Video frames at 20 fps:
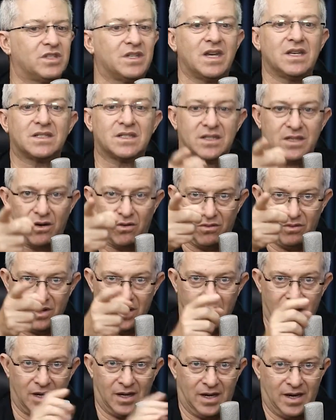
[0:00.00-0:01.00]
Vocês que são
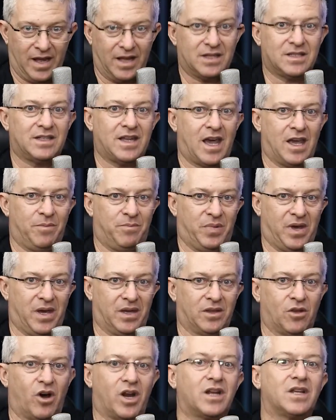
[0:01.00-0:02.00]
clientes
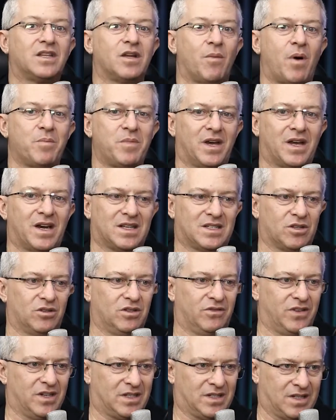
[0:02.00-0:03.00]
DRP, na hora que tem uma migração
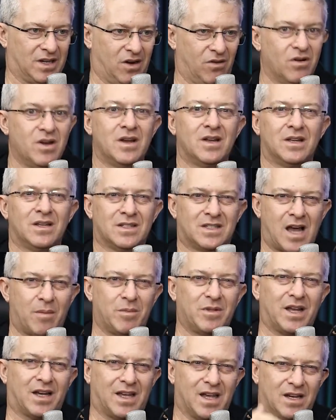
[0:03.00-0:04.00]
de versão,
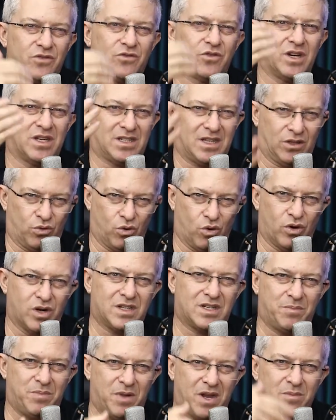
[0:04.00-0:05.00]
sabe, daqueles
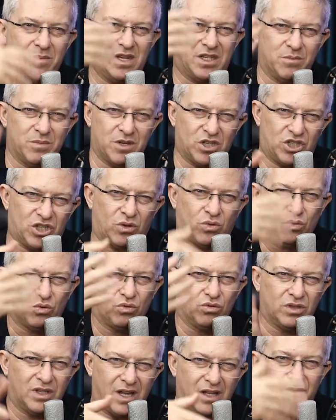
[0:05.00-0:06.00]
fornecedores que permite mexer
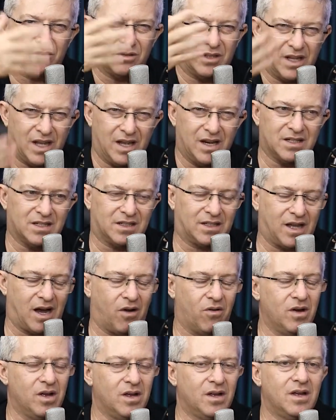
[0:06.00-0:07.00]
tudo dentro deles e
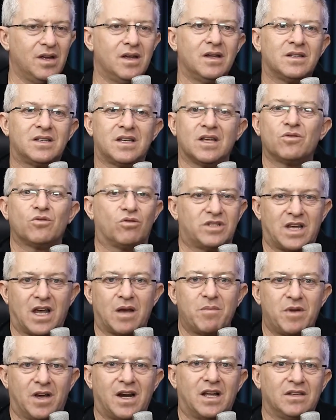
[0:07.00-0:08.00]
tal, você não
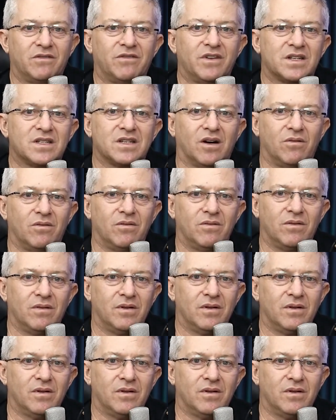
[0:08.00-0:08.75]
consegue migrar de versão.